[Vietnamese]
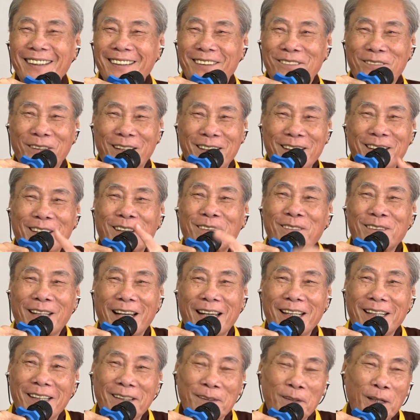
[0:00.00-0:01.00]
Còn mình cũng
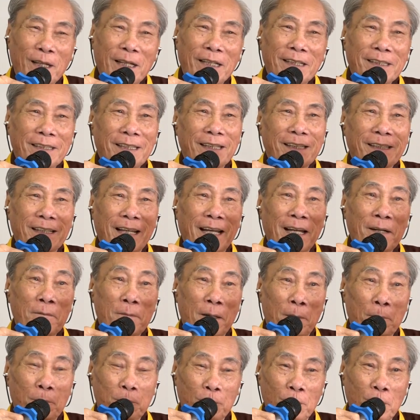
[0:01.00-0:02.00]
vậy. Vì thế
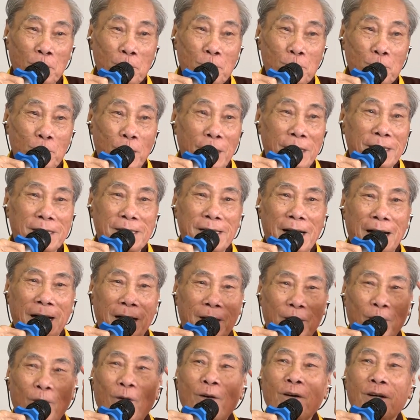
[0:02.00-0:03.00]
mà chứng minh
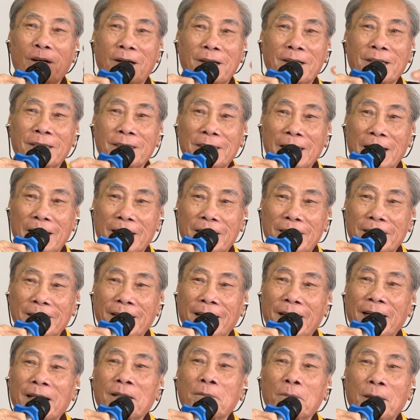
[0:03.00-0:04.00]
rằng con người nhờ
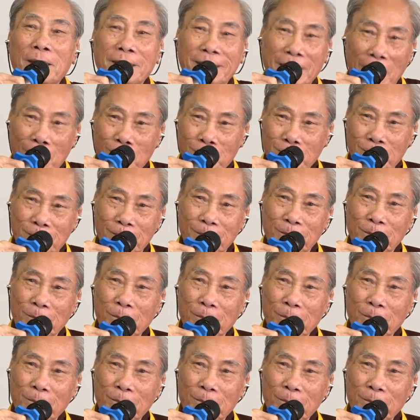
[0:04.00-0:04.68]
điện mới sống.